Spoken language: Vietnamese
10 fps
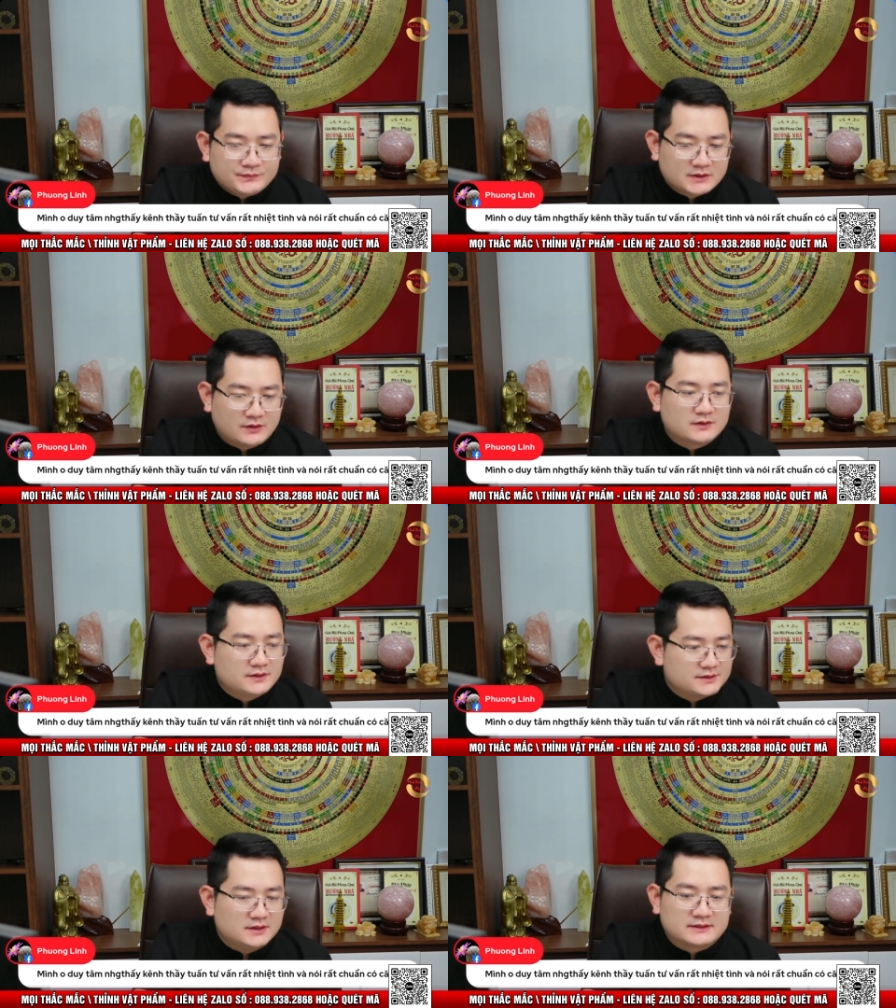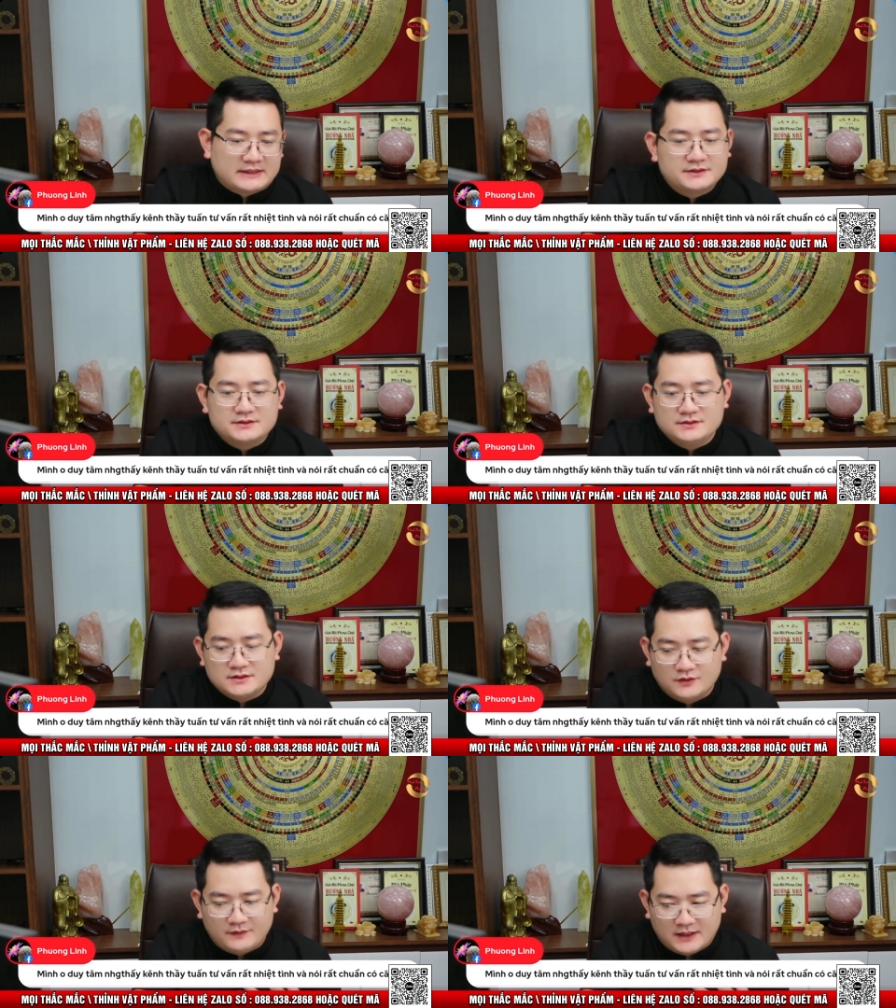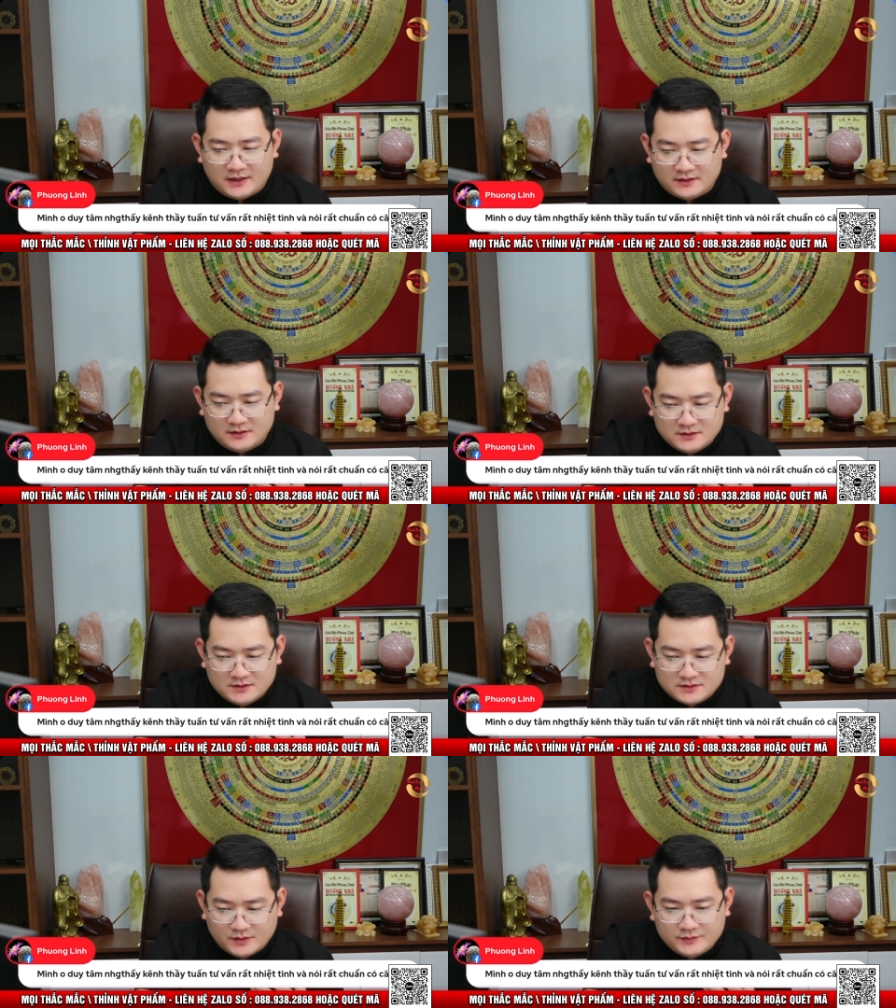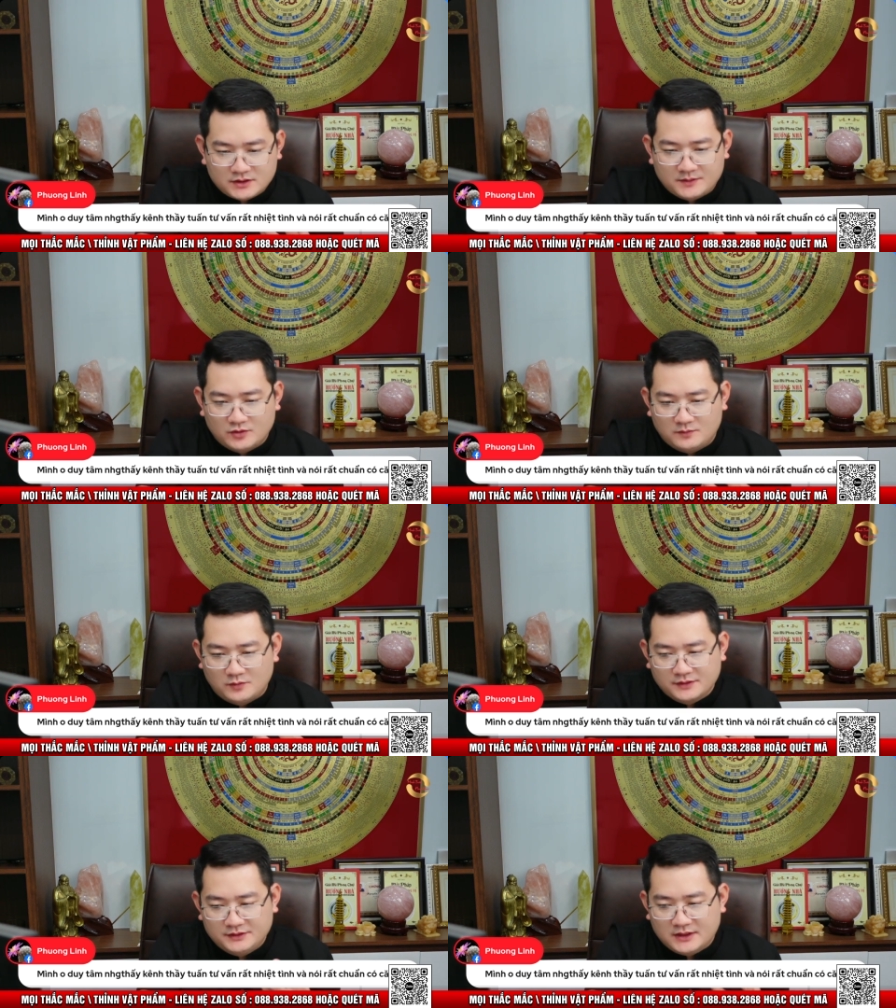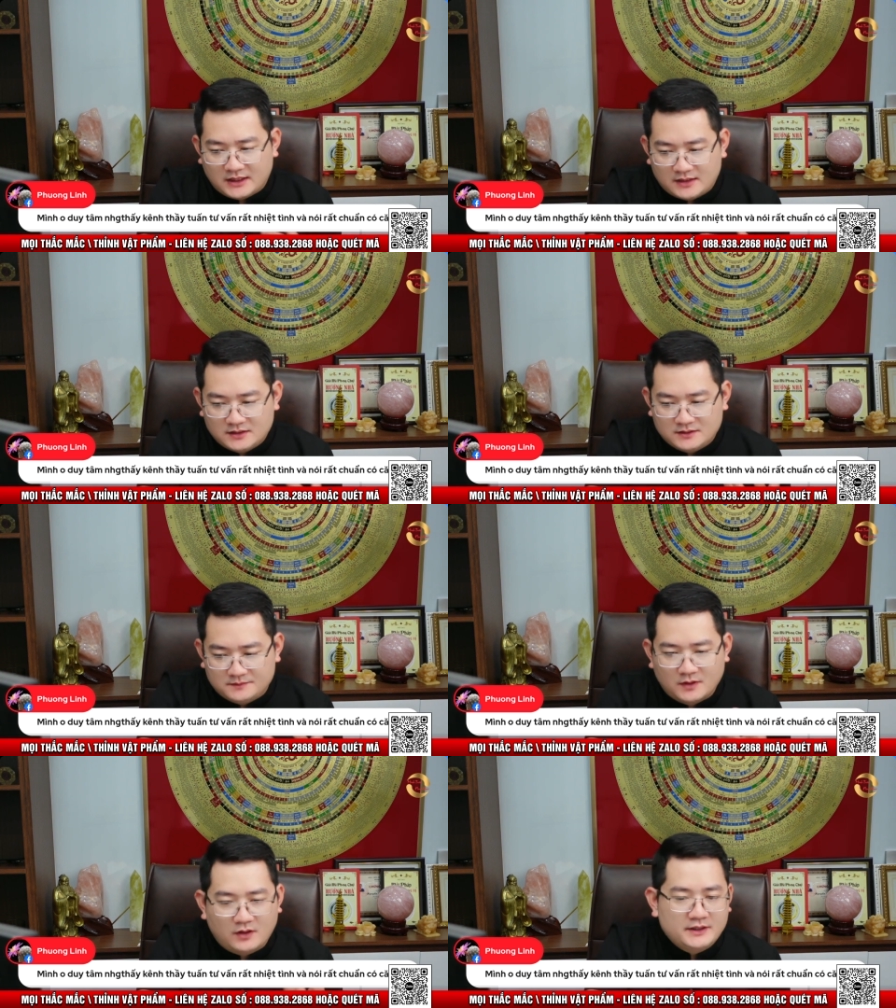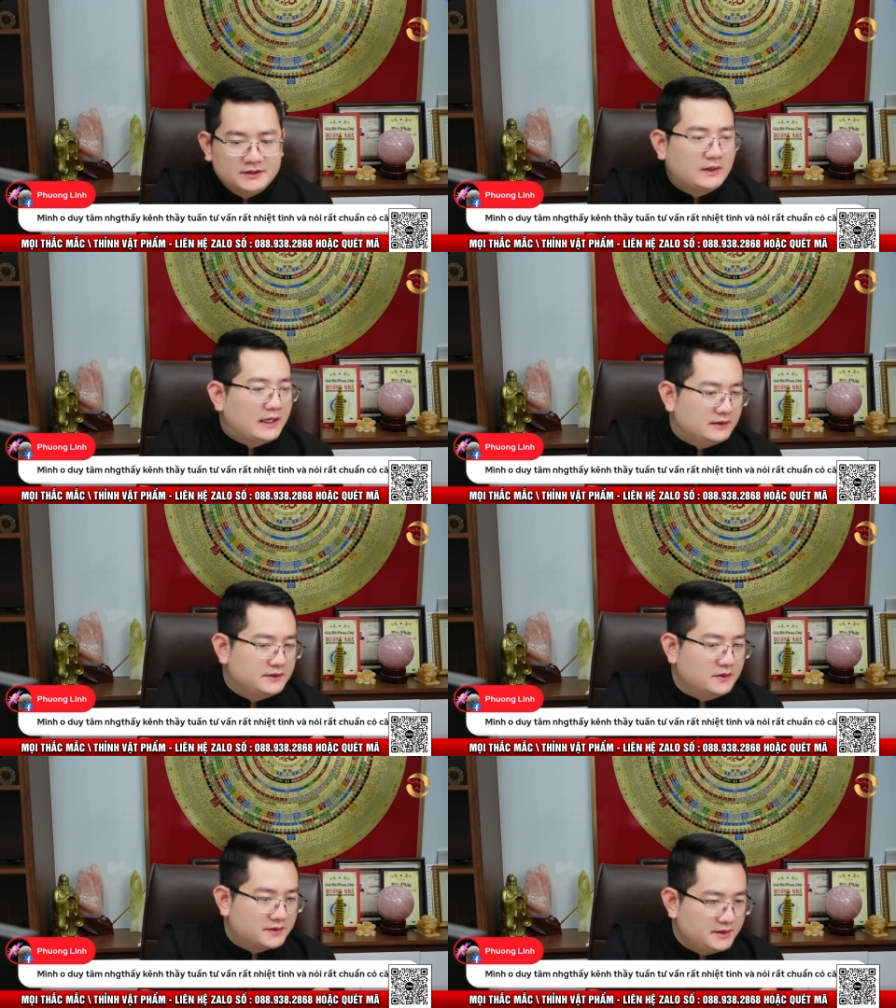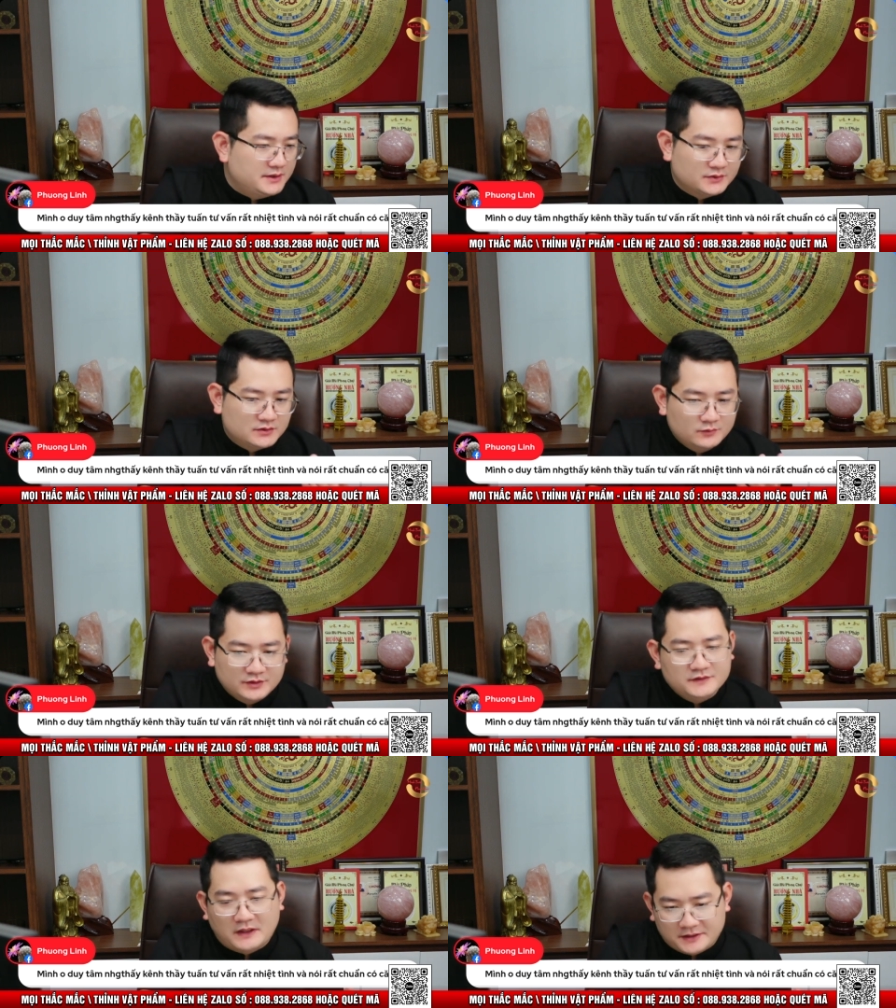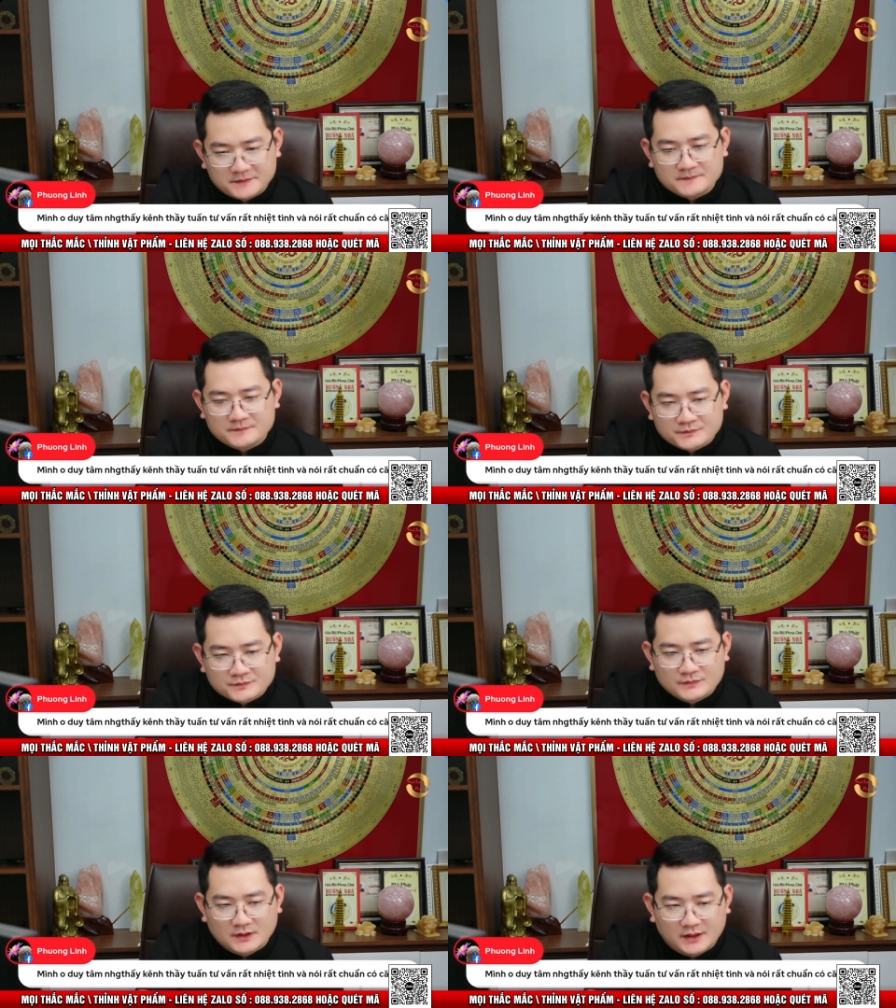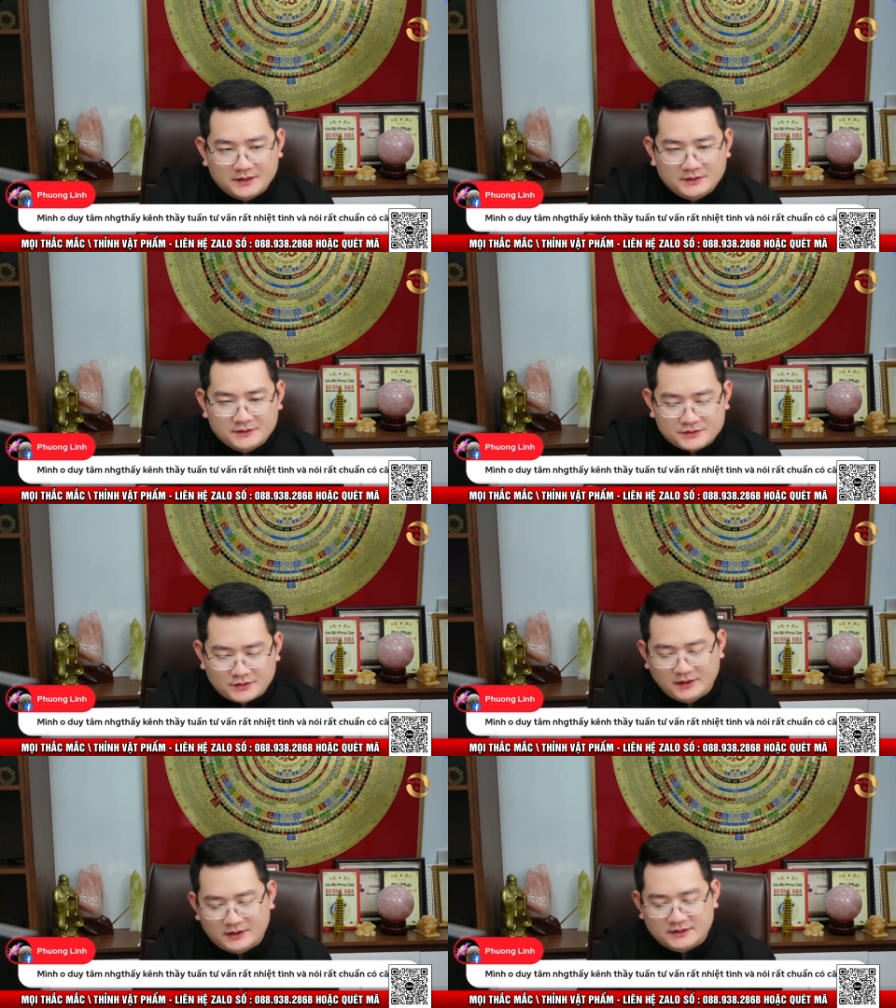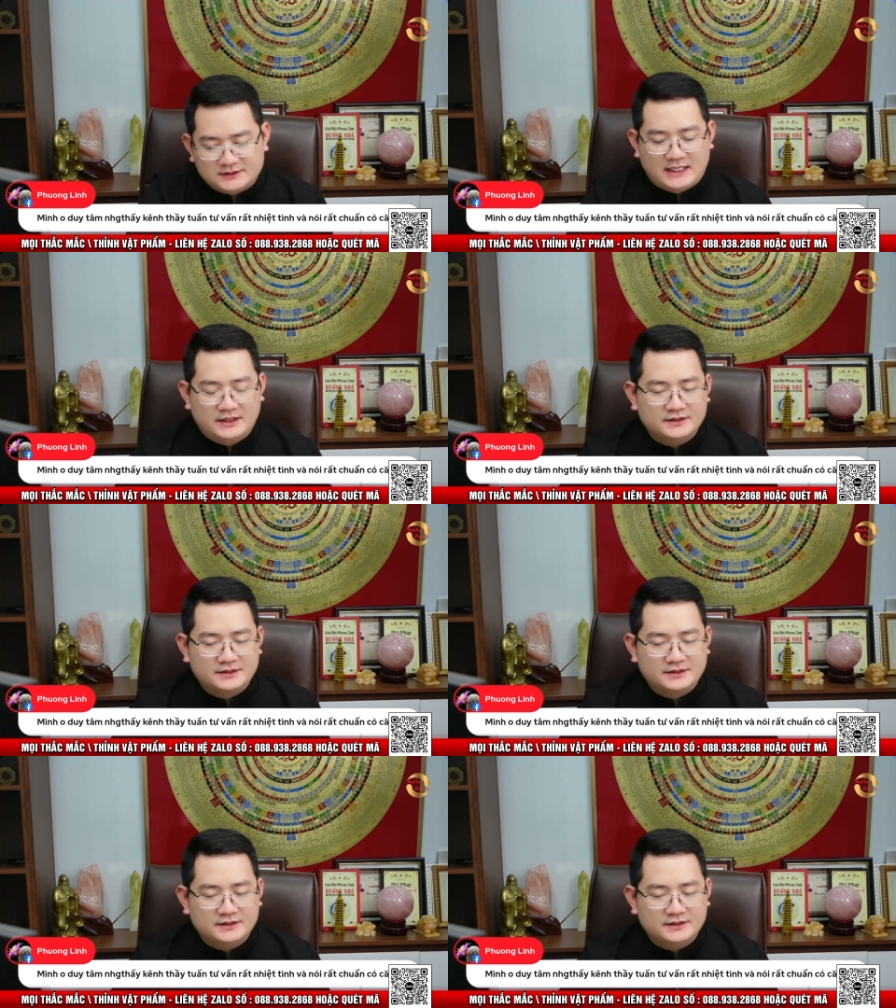có cơ sở căn cứ chứ không phải là giống những cái bộ môn như là bói toán này nọ kia tôi không muốn như vậy Đấy. cho nên là tất cả những